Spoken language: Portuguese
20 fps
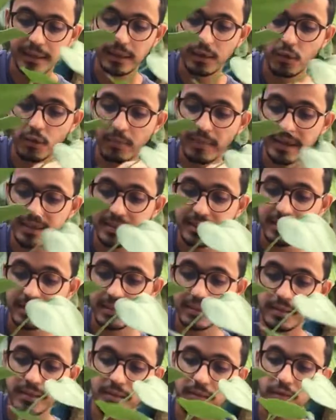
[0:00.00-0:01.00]
que começa a
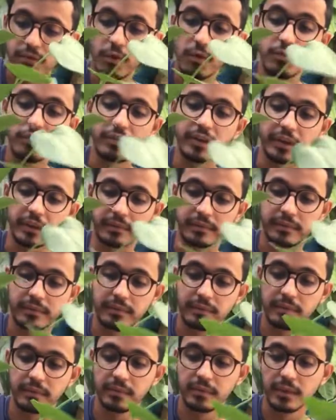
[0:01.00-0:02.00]
se desenvolver.
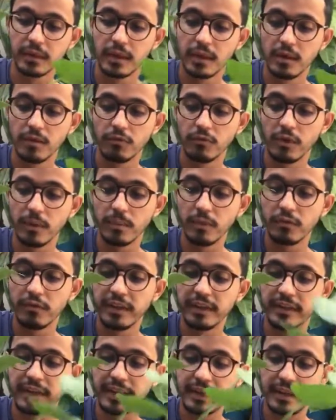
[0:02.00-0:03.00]
Vou
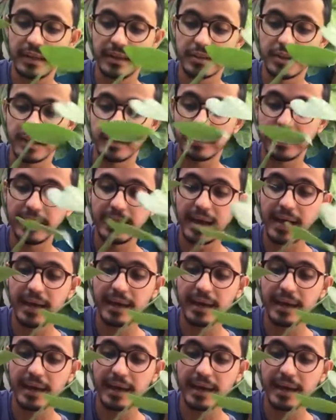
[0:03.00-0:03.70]
aproveitar que ela já tem